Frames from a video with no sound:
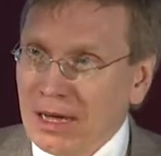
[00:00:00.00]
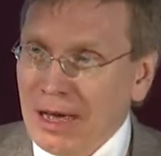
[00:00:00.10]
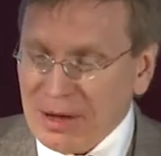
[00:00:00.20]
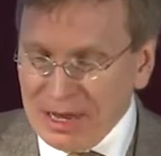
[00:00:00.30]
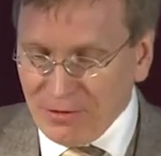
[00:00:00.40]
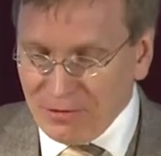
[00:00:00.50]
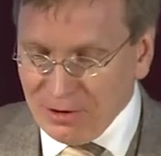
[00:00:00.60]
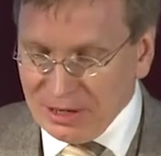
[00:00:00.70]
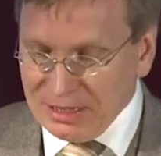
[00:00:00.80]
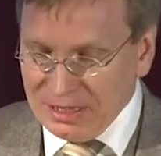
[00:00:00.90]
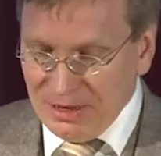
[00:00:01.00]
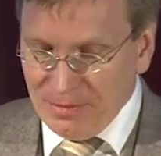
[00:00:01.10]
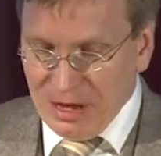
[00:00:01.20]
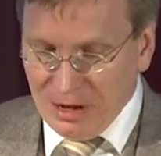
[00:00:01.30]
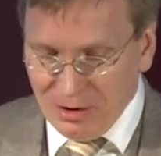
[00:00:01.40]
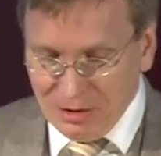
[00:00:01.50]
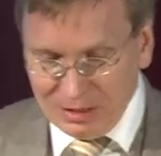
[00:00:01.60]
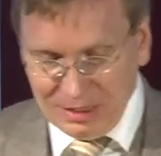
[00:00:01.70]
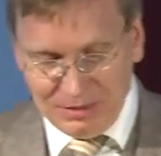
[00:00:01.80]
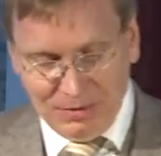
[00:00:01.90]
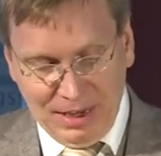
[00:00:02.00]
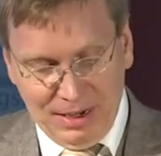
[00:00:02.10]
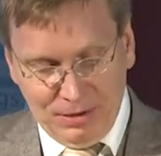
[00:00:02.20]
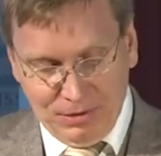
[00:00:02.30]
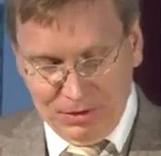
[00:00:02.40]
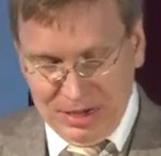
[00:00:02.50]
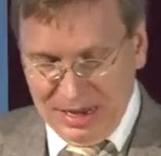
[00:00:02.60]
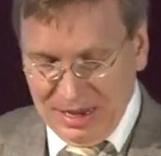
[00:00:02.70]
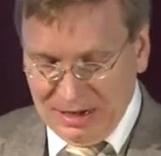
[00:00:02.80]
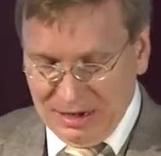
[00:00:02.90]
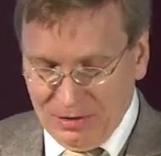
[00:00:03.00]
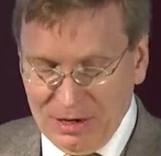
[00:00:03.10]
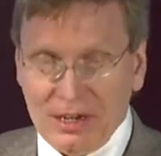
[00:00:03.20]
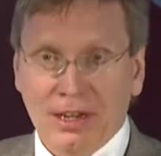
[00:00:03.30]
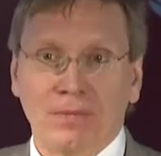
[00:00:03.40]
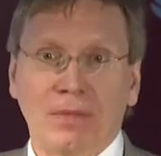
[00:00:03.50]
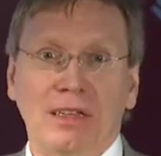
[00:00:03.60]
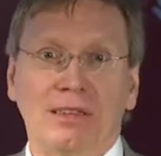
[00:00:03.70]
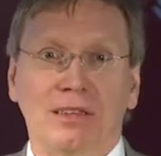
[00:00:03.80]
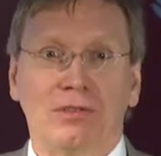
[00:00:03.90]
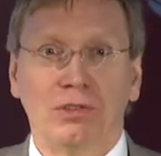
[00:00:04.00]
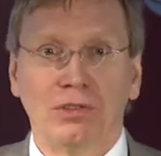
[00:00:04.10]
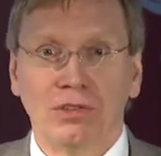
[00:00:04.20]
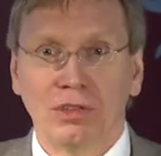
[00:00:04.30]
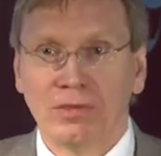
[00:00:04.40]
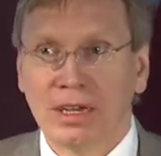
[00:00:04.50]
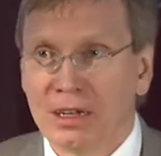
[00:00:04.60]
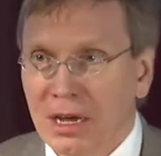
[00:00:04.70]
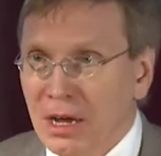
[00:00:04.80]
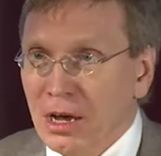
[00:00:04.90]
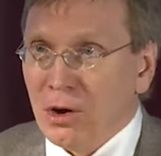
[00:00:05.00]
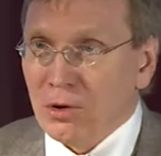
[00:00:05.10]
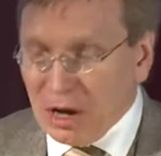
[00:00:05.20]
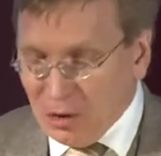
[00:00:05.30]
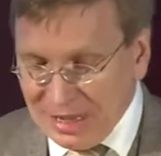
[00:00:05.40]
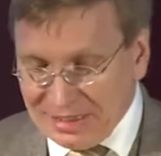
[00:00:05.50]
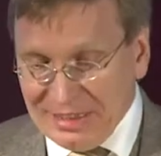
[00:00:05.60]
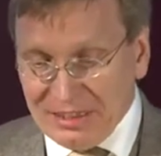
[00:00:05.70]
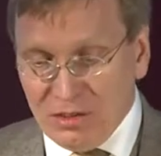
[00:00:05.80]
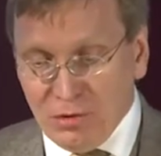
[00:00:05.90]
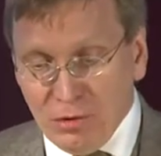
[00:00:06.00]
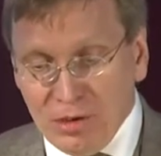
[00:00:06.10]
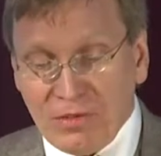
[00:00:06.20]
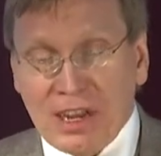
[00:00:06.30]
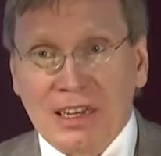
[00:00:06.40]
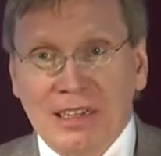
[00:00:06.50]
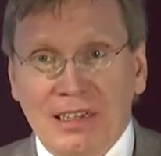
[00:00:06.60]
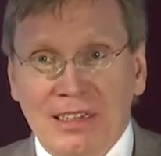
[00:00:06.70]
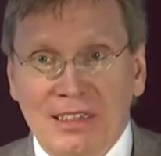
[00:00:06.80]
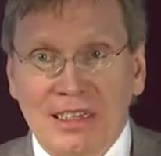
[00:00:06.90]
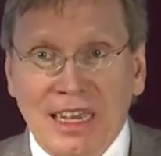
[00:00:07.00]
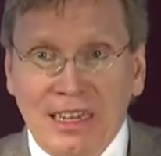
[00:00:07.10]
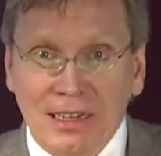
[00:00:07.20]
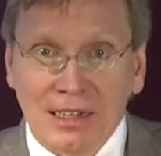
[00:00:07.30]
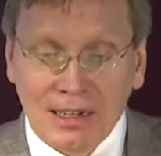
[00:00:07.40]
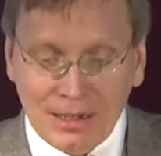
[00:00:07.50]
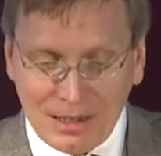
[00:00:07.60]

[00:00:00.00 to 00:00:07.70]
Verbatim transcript: Aber eine Folge ist eben auch, dass Veränderungen länger dauern, als sie es wünschenswert und auch als dies notwendig ist, denn